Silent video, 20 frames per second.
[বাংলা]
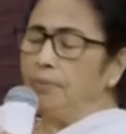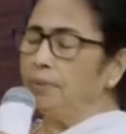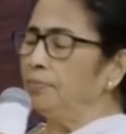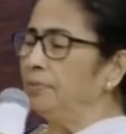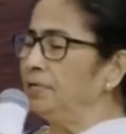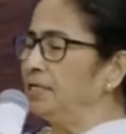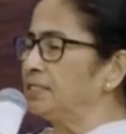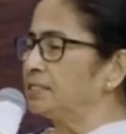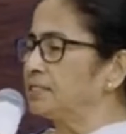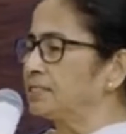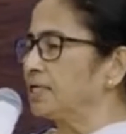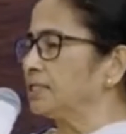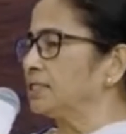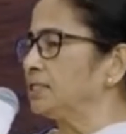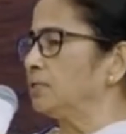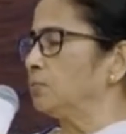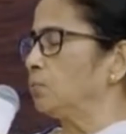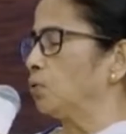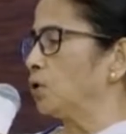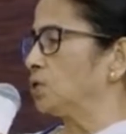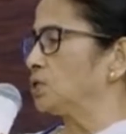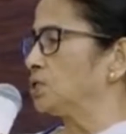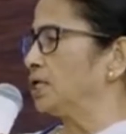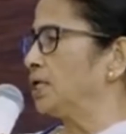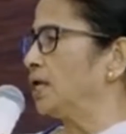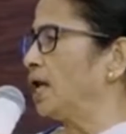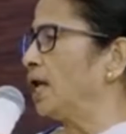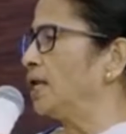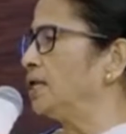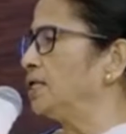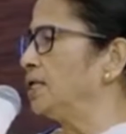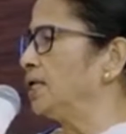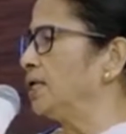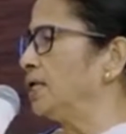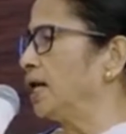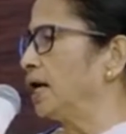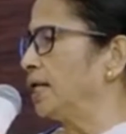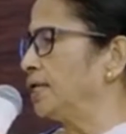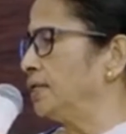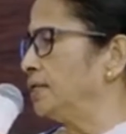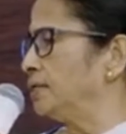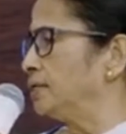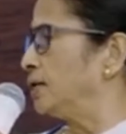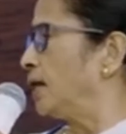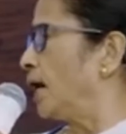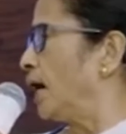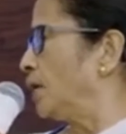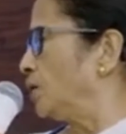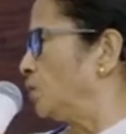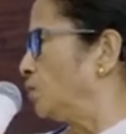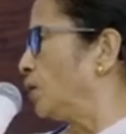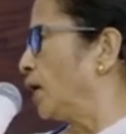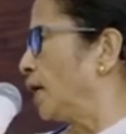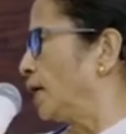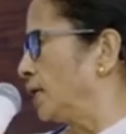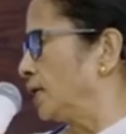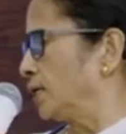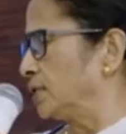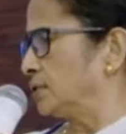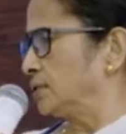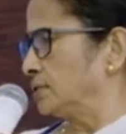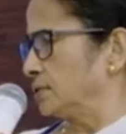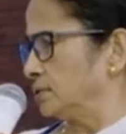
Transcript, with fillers: মিনিস্টারদের বলেছি লাল নীল গাড়ি আলো না লাগাতে